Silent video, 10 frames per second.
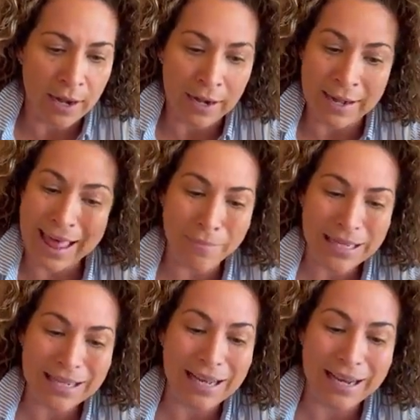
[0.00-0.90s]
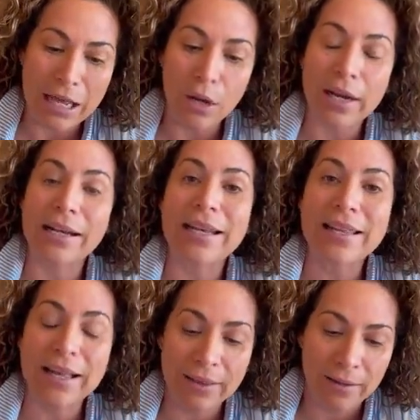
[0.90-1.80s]
nada más alejado de la
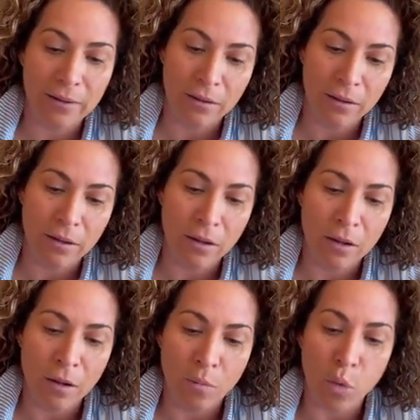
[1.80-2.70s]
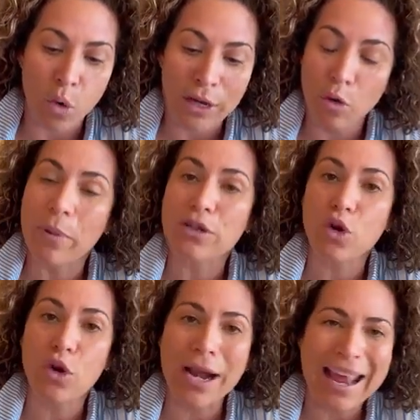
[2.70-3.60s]
realidad, porque en lo
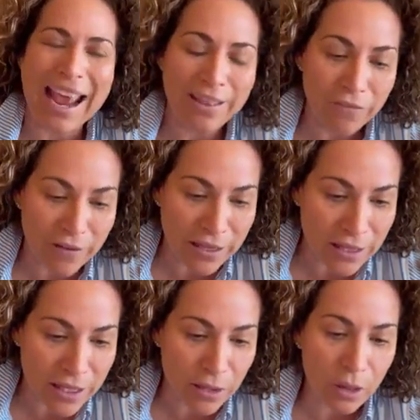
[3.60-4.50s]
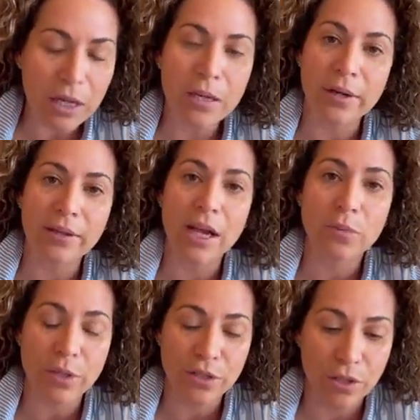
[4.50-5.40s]
personal he defendido la libertad de
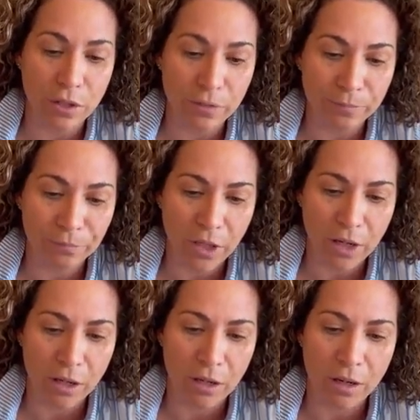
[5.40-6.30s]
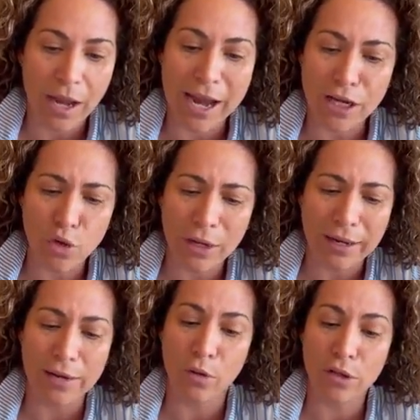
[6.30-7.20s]
expresión, hecho en
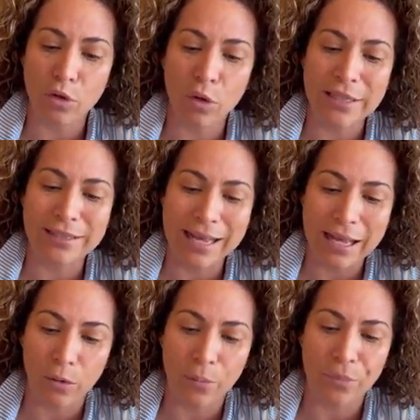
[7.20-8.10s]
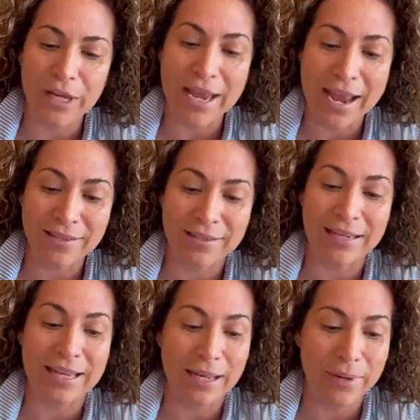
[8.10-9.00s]
que nuestro Estado y es
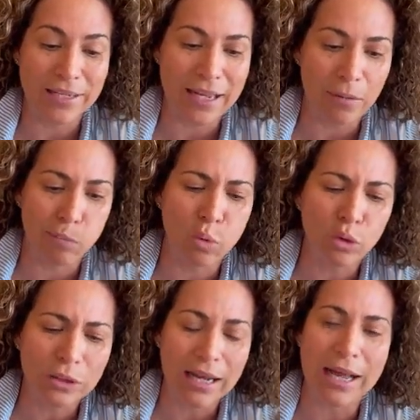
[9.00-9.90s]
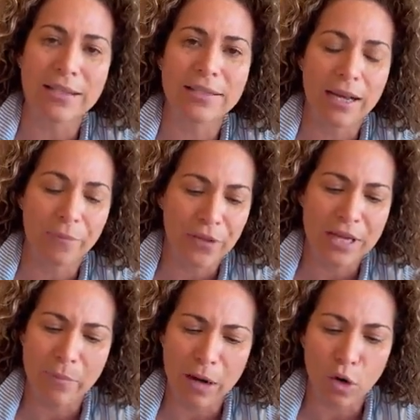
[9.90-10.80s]
y debe ser punta de lanza
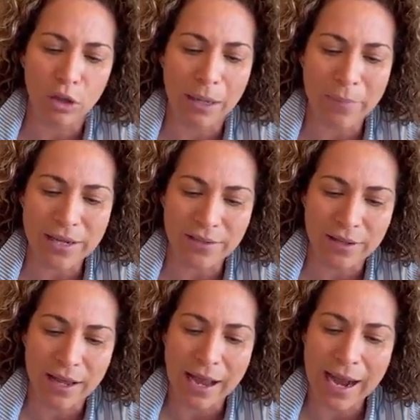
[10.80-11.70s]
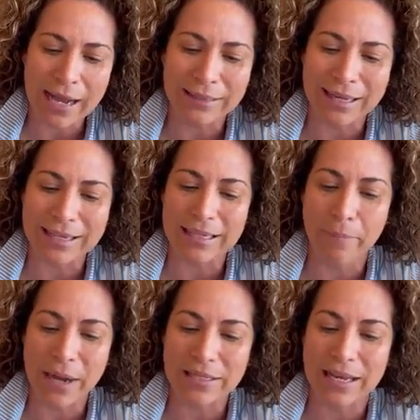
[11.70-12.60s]
y el mejor tamiz ante el que se
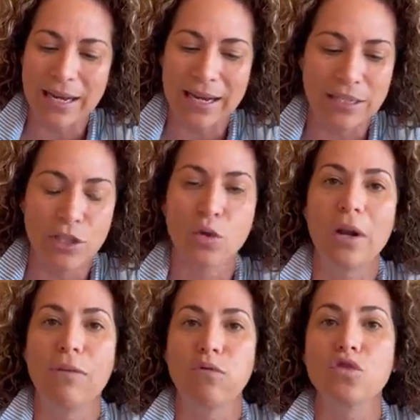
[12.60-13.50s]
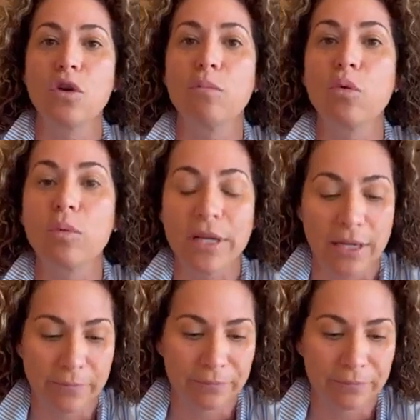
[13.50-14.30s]
pase el ejercicio de la función pública.